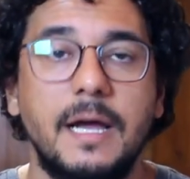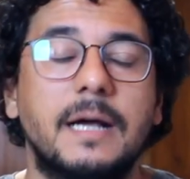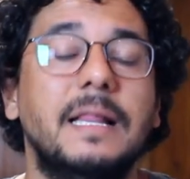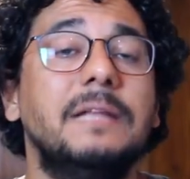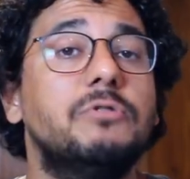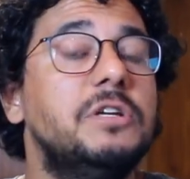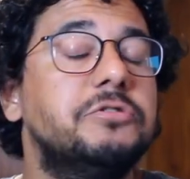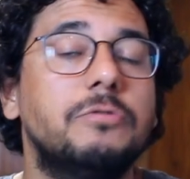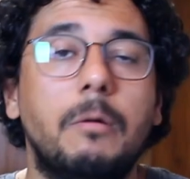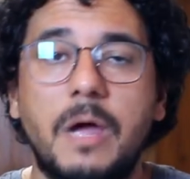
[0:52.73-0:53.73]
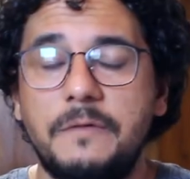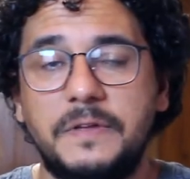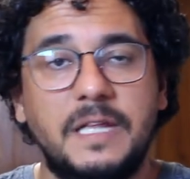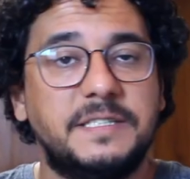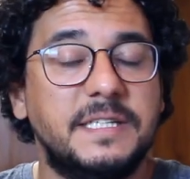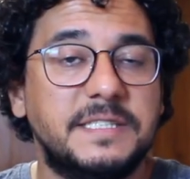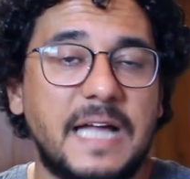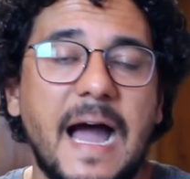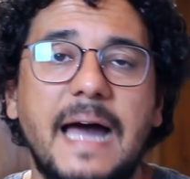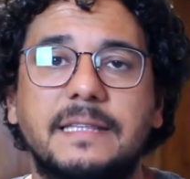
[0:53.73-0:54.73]
Claro que isso não é uma referência
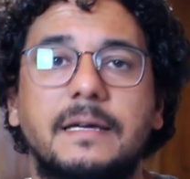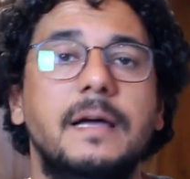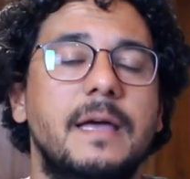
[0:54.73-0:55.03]
exata,